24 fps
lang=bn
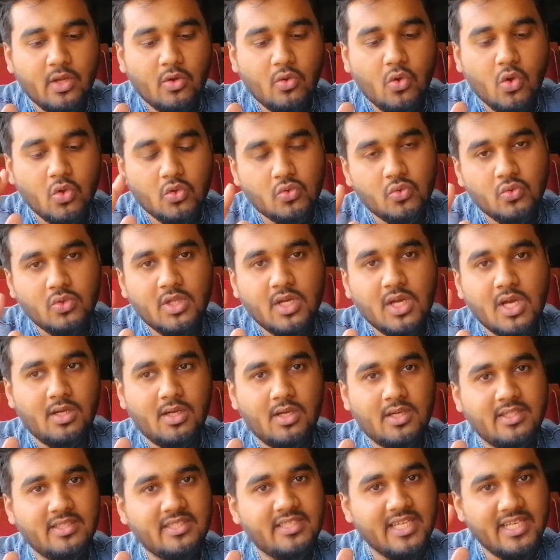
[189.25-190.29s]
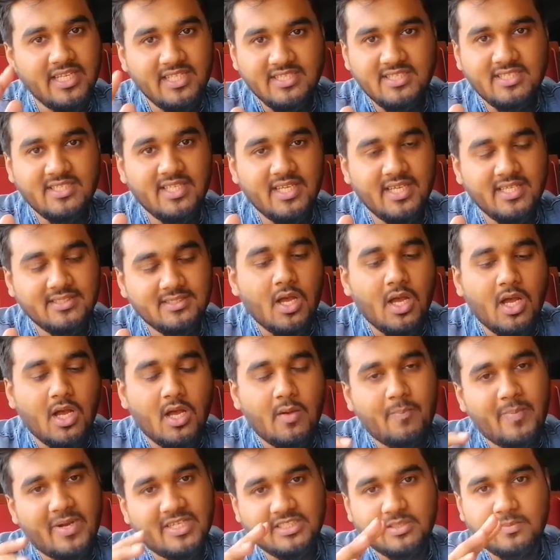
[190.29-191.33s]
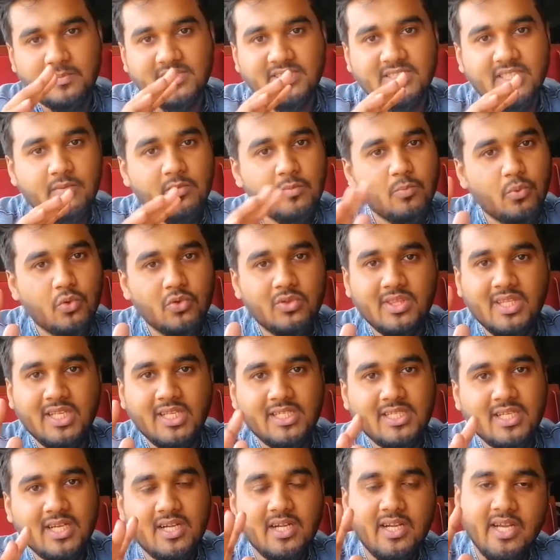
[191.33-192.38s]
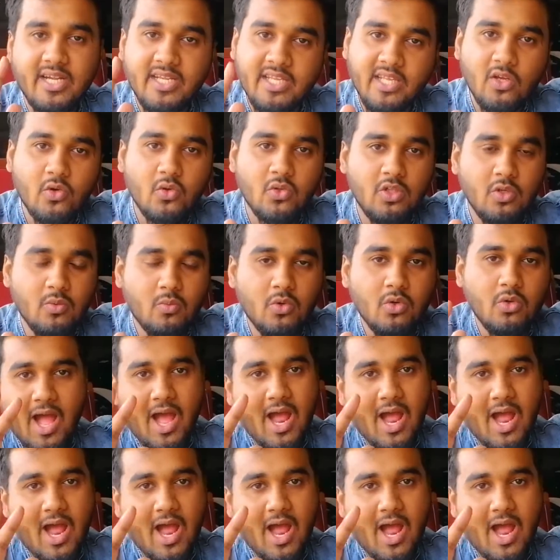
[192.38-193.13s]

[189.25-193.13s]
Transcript: কতটা ডেলিসিয়াস পাশাপাশি আমি প্রত্যেকটা রেটিংও দিব